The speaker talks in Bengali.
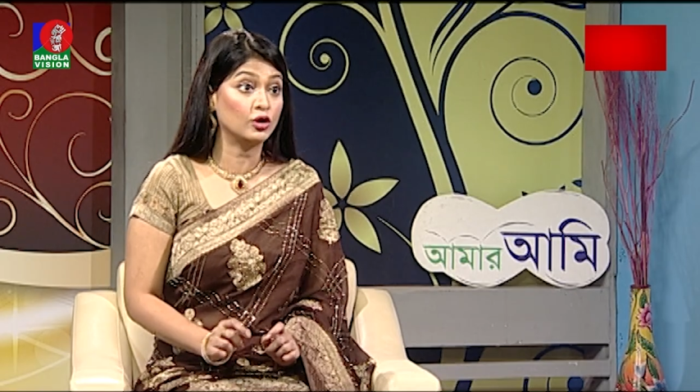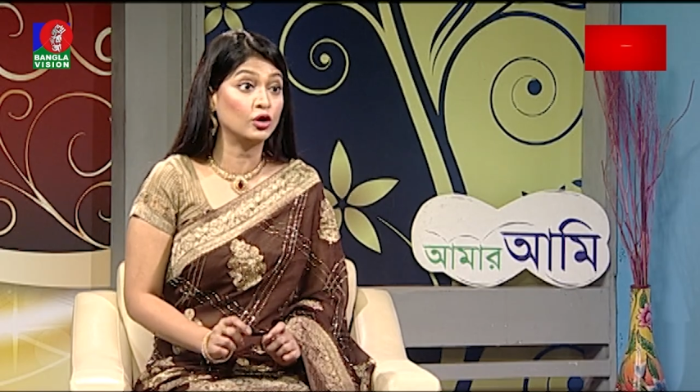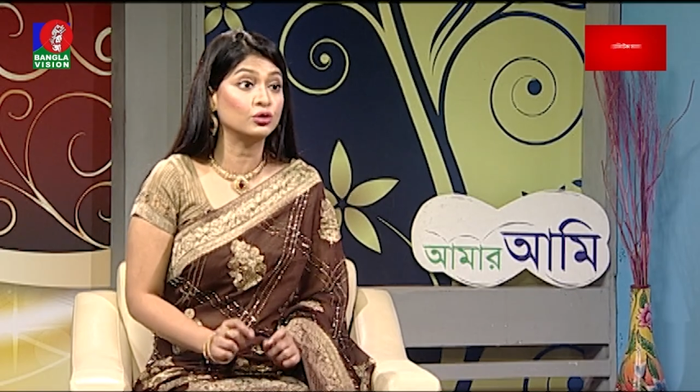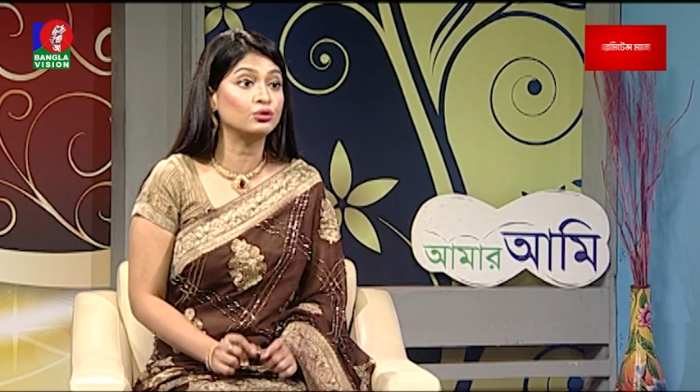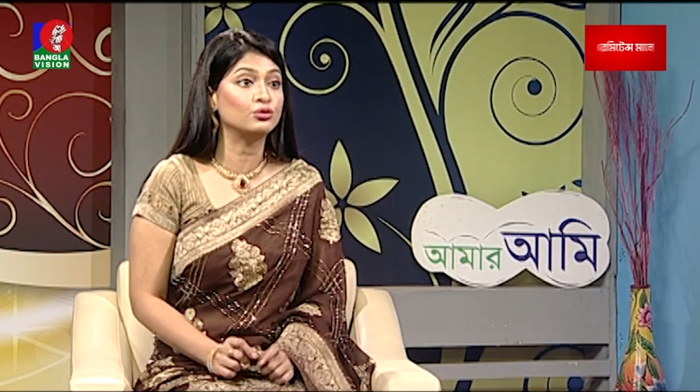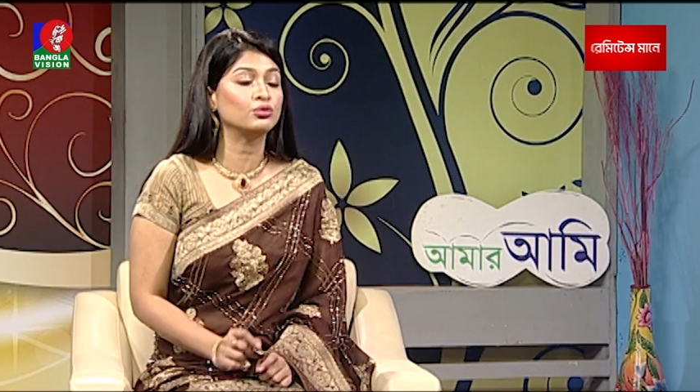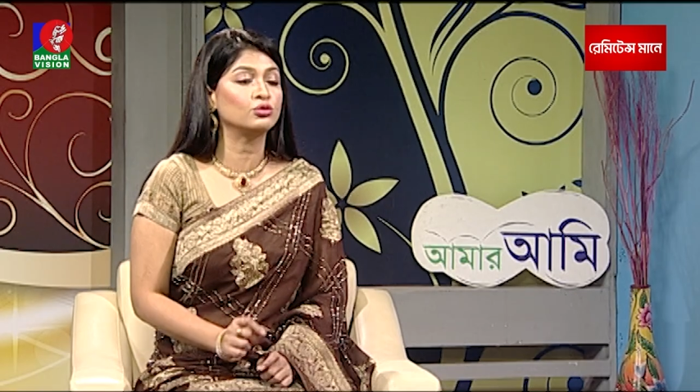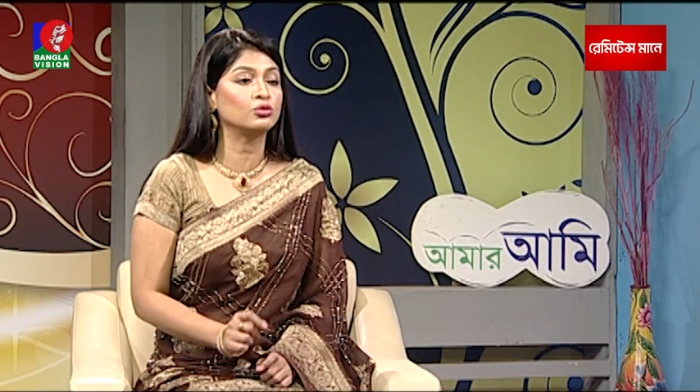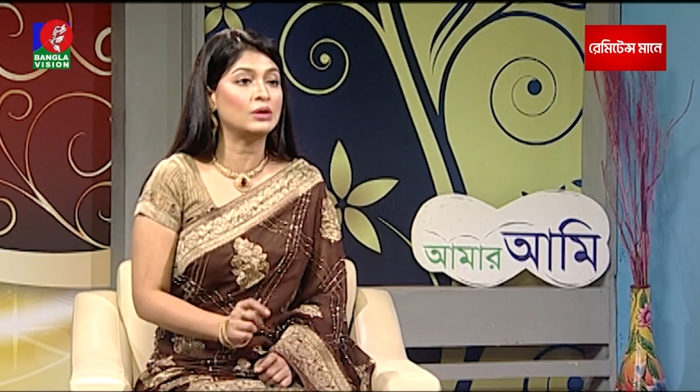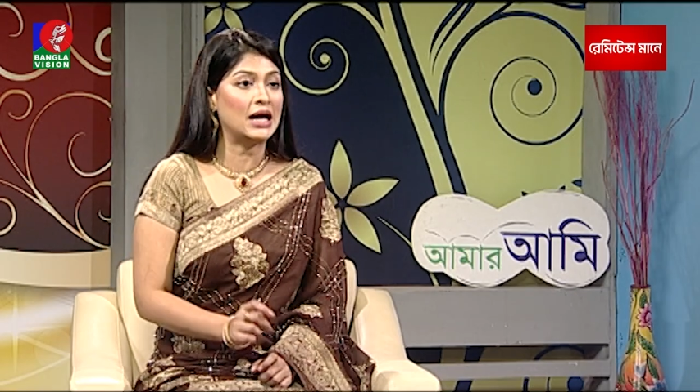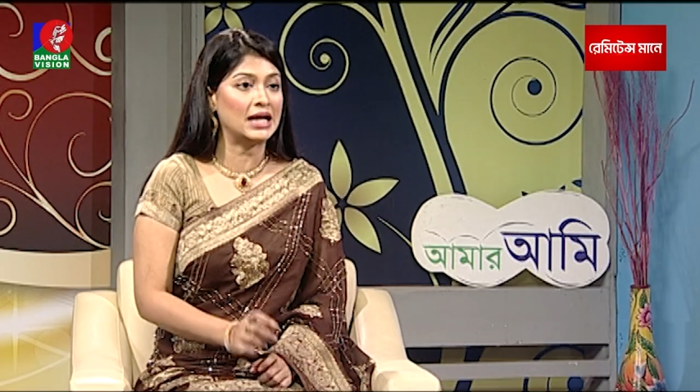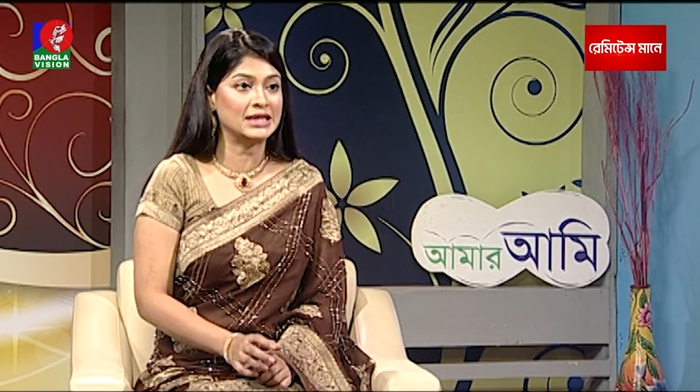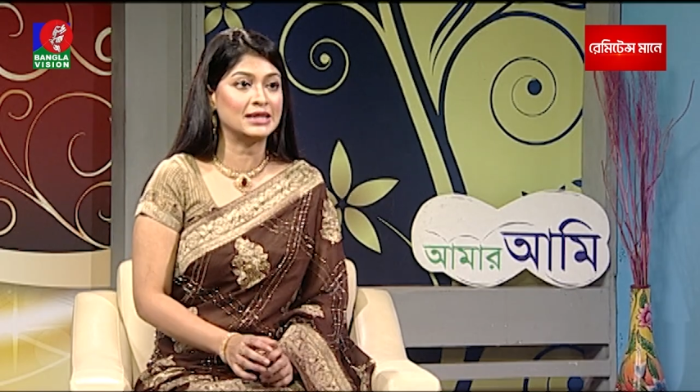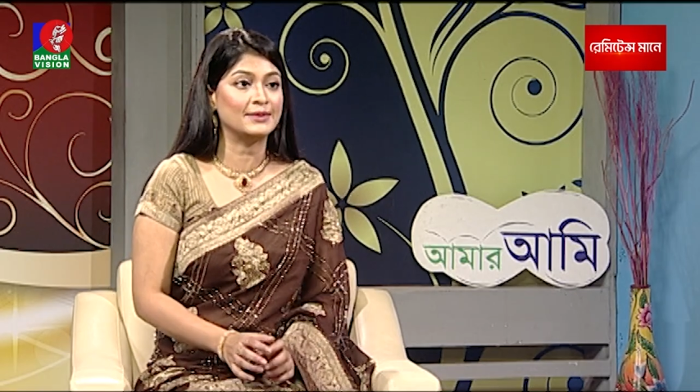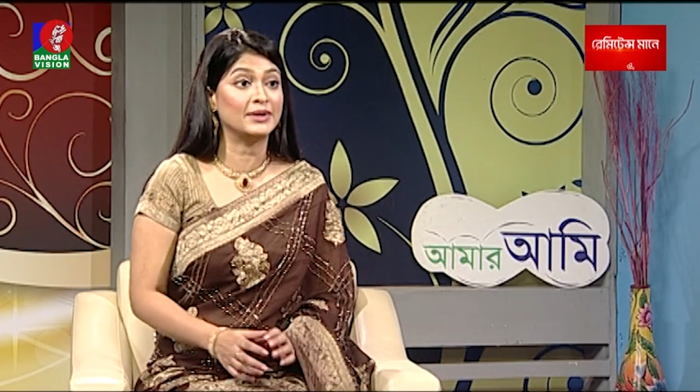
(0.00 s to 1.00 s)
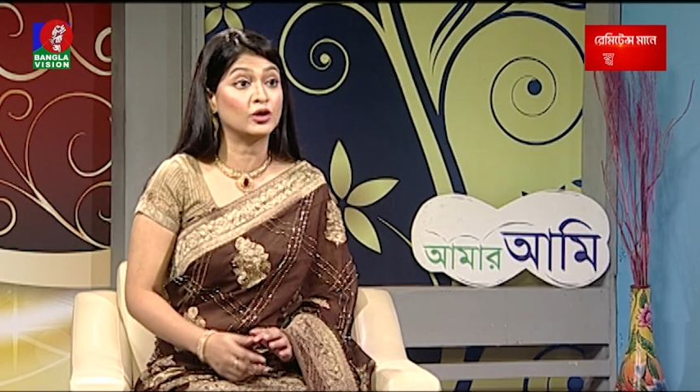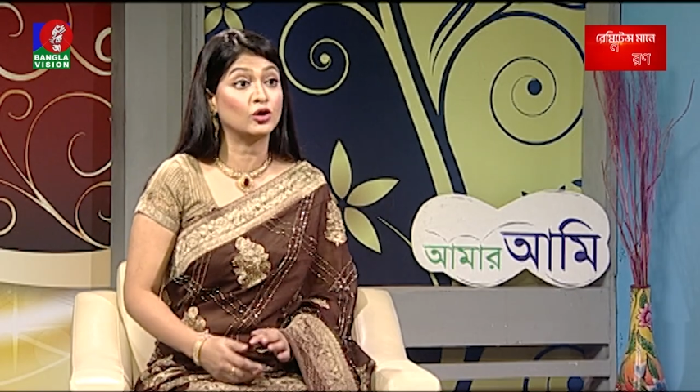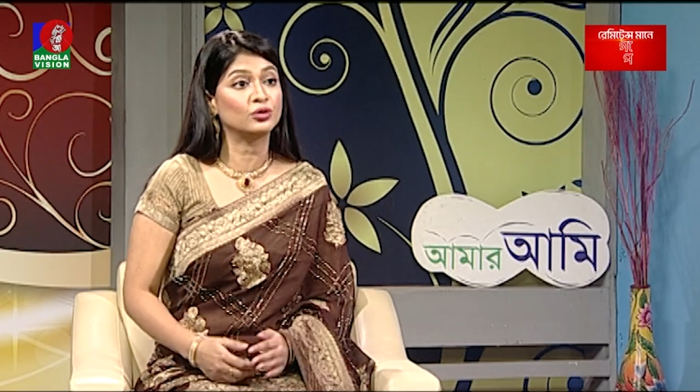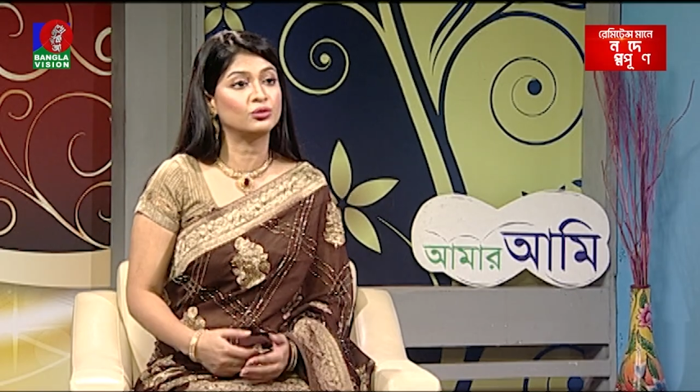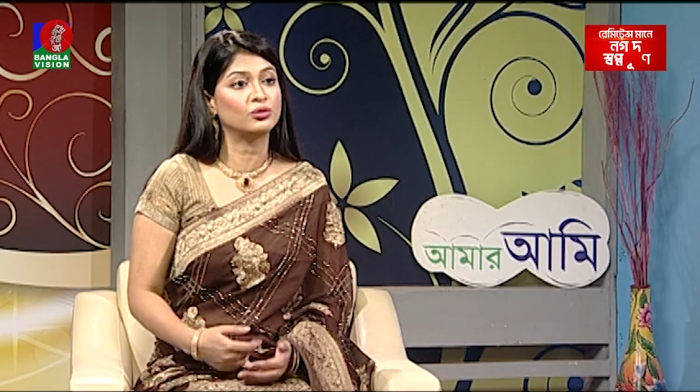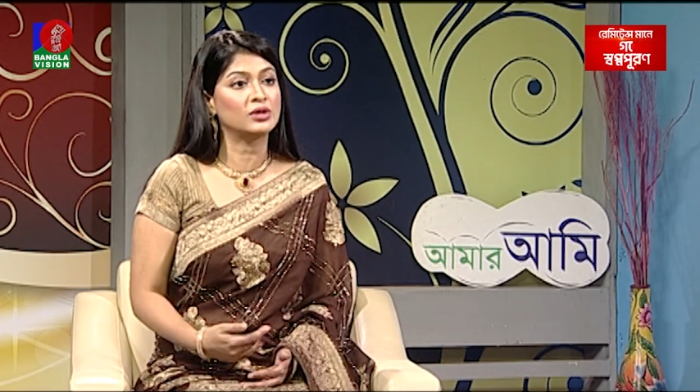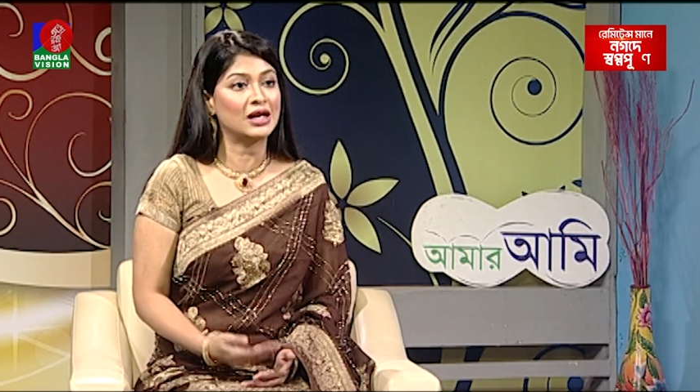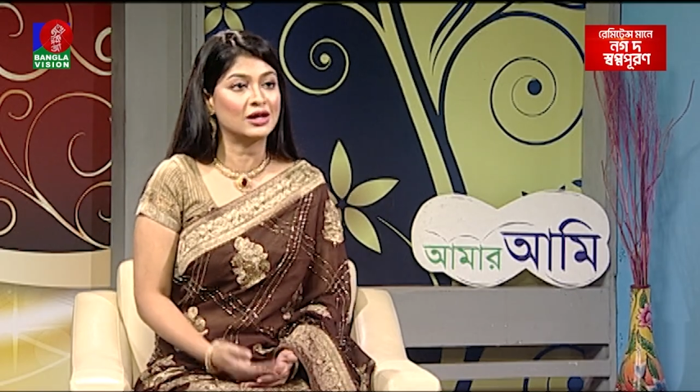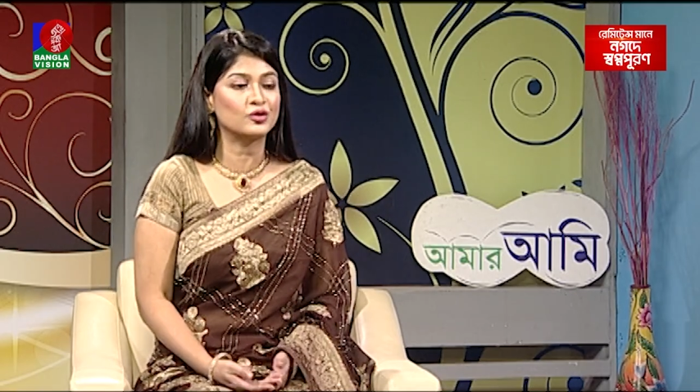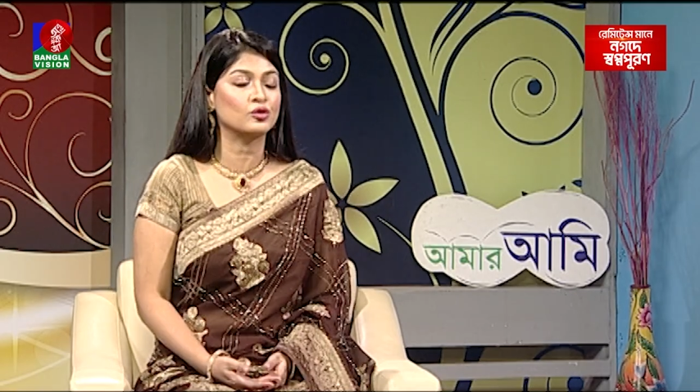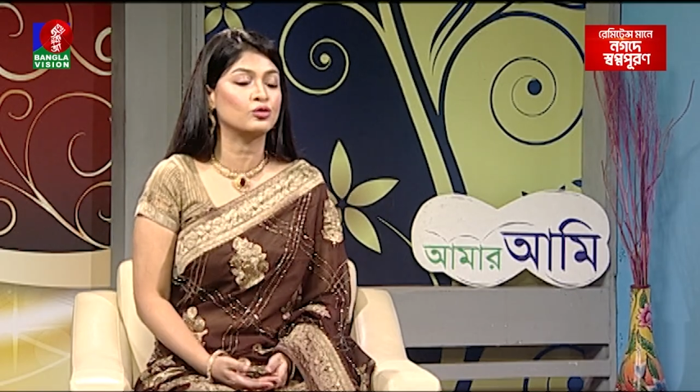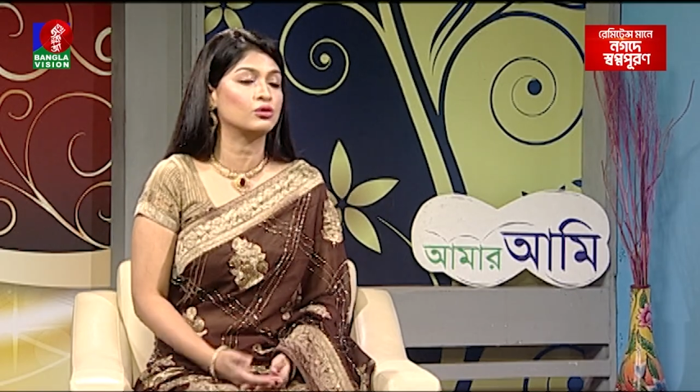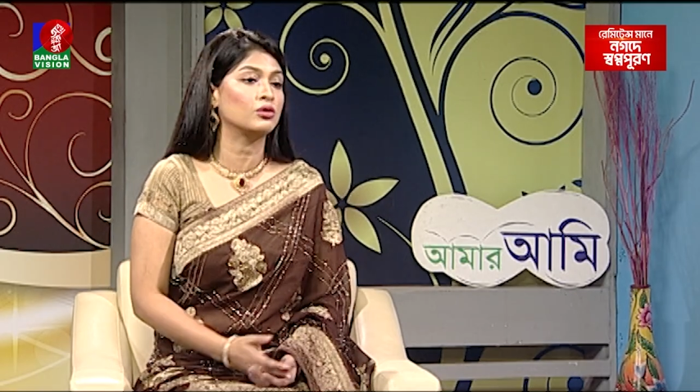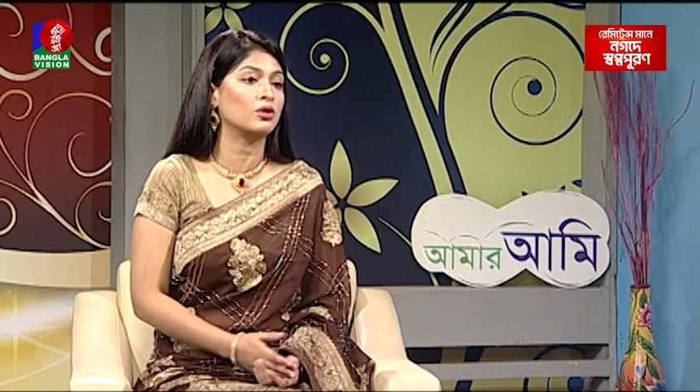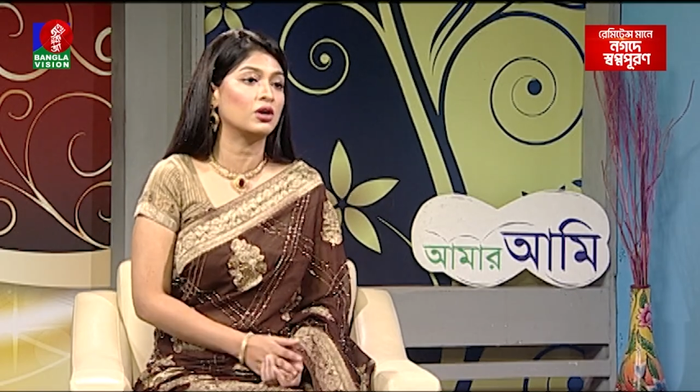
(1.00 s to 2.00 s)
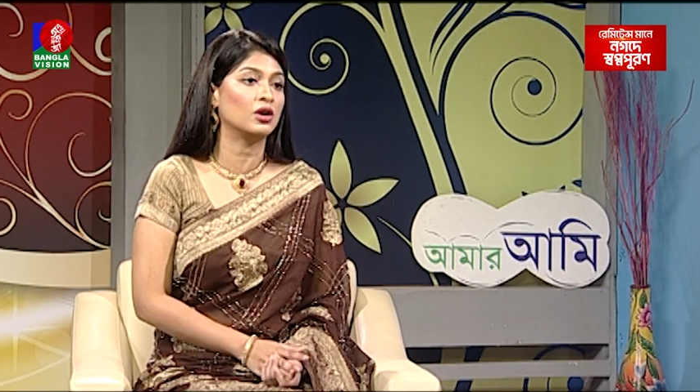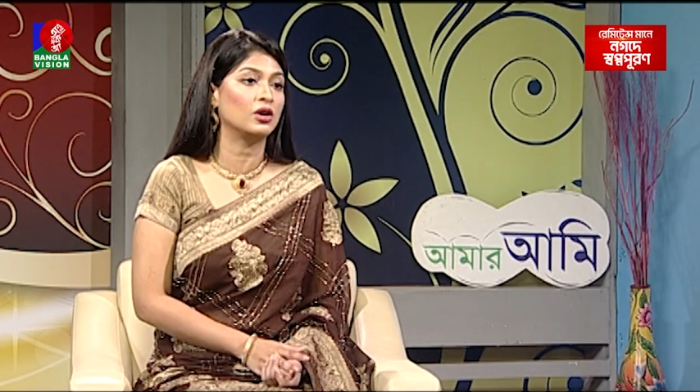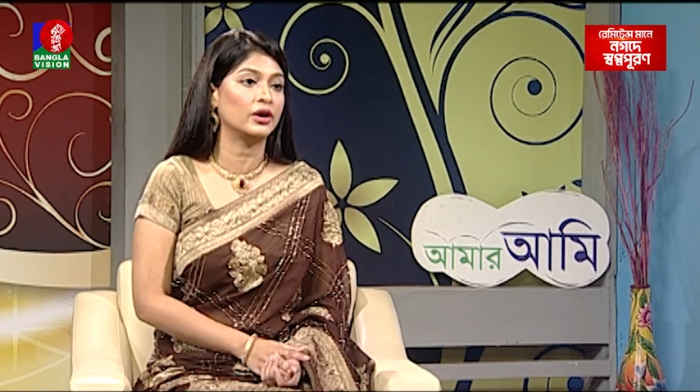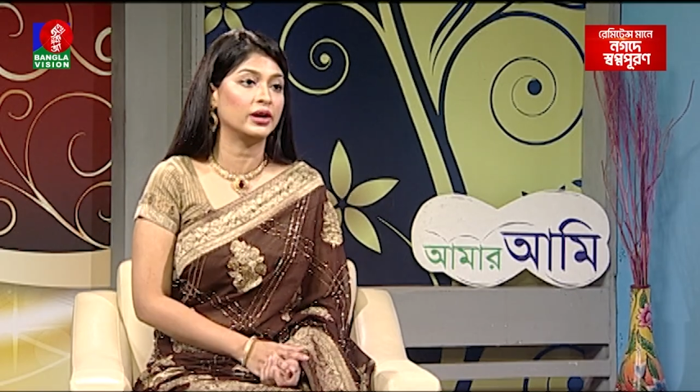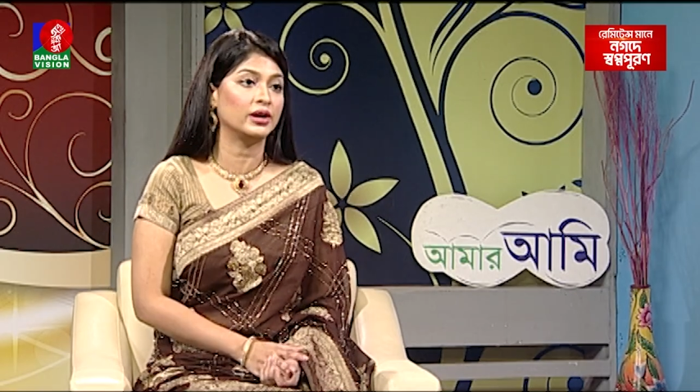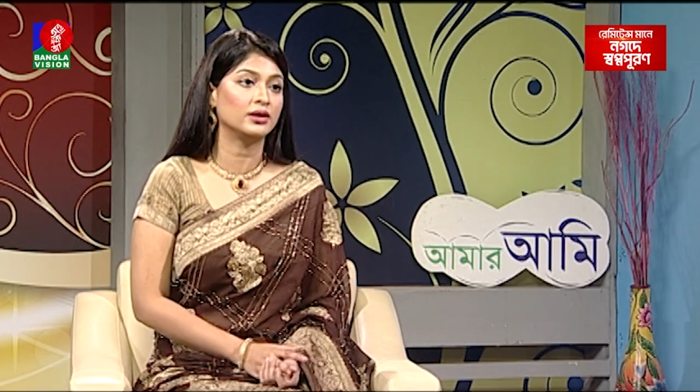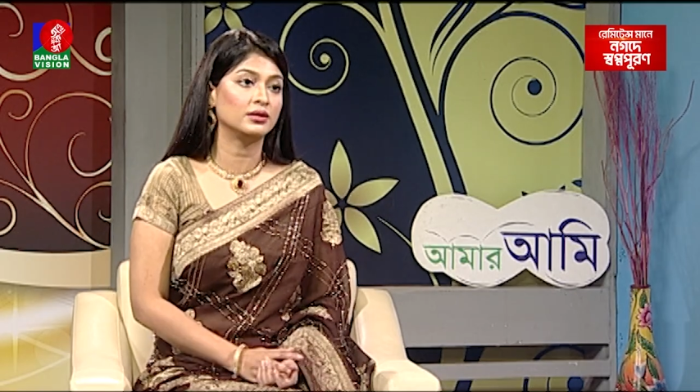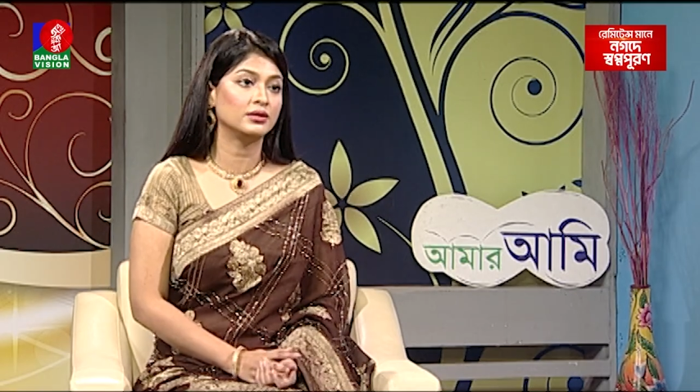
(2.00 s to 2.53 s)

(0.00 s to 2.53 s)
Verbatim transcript: কতটুকু আছে বা কতটুকু কার্যকর করা হয়